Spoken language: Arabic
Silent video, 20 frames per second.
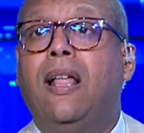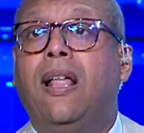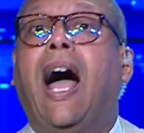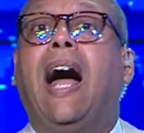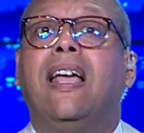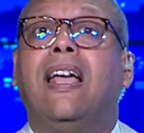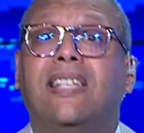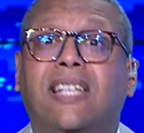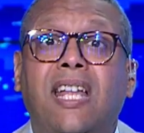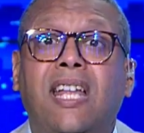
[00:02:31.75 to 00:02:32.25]

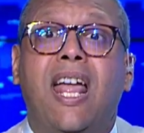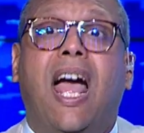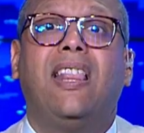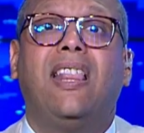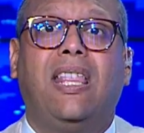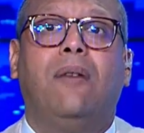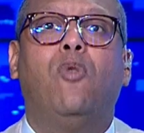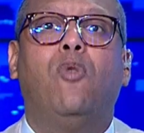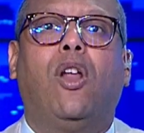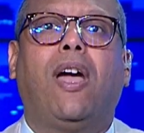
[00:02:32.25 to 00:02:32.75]
عايزين
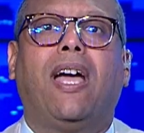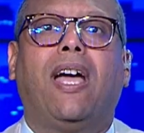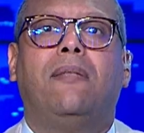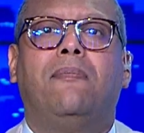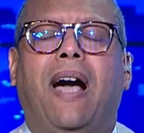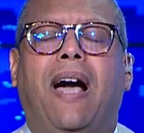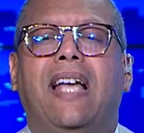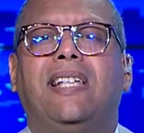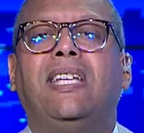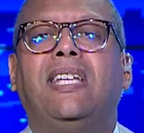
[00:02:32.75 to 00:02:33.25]
يقدموا
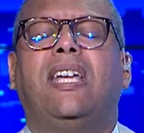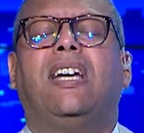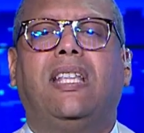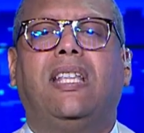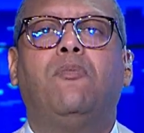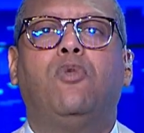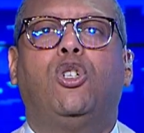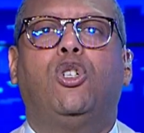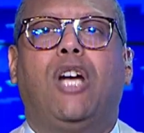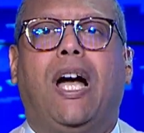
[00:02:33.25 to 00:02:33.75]
الخدمه عايزين
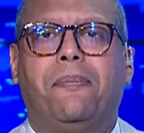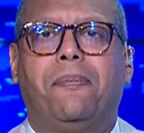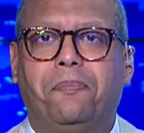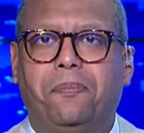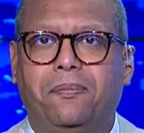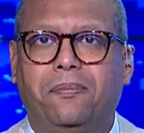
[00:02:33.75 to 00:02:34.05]
يخدموا الشعب